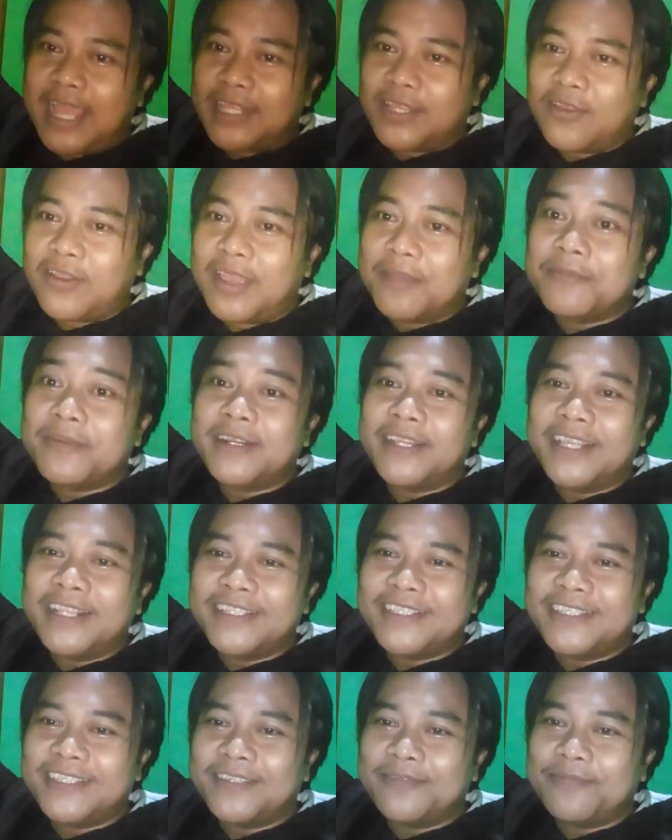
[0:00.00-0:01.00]
atau
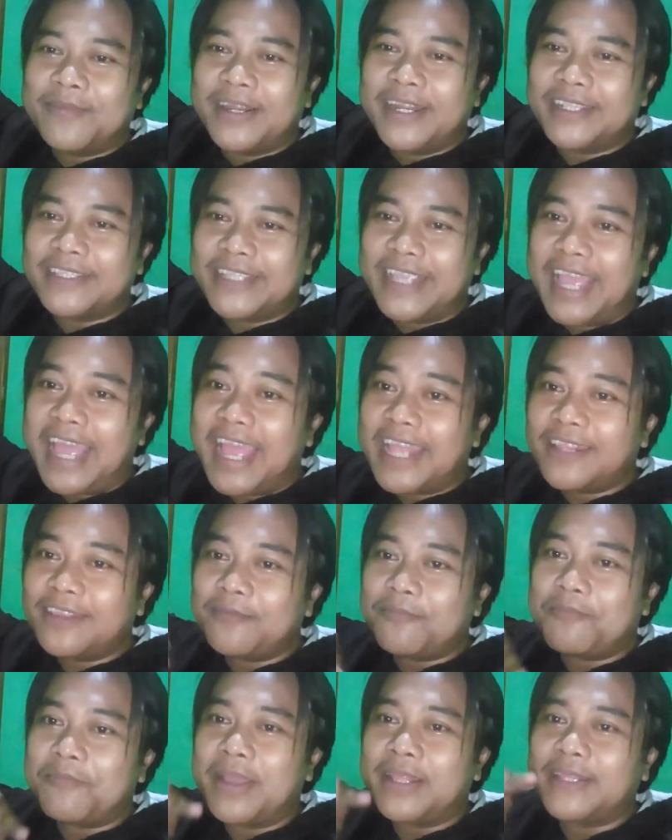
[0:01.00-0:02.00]
emergensi Pada
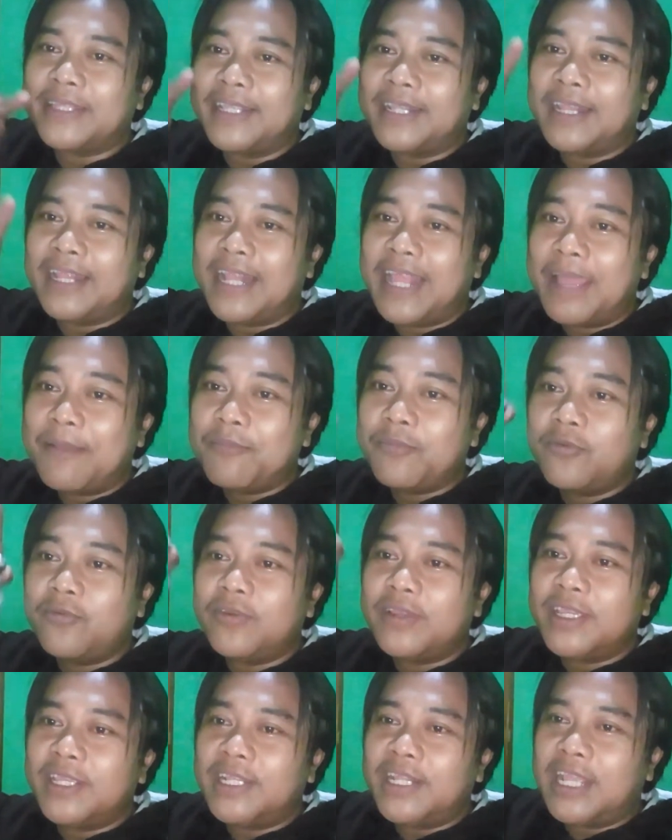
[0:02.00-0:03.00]
saat mati
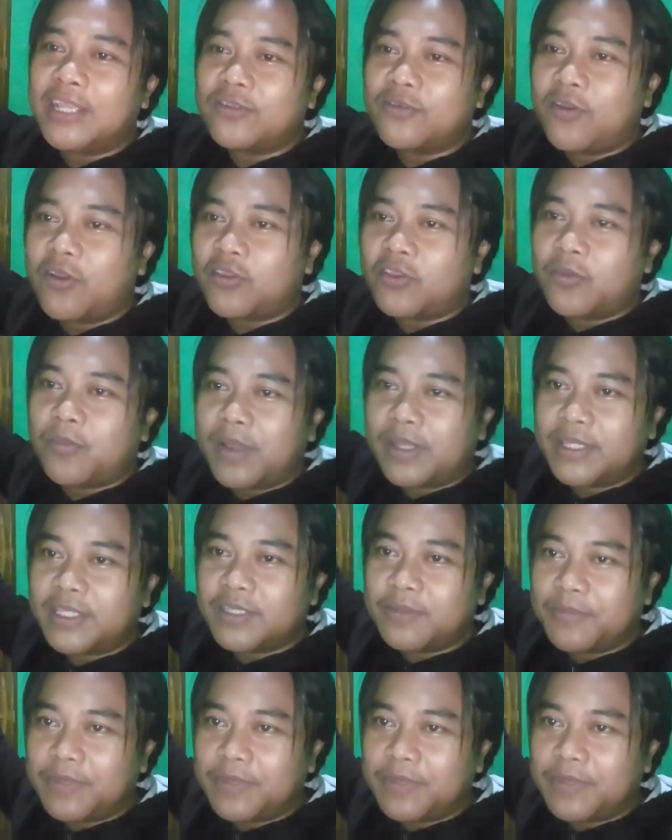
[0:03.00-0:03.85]
lampu, ini langsung otomatis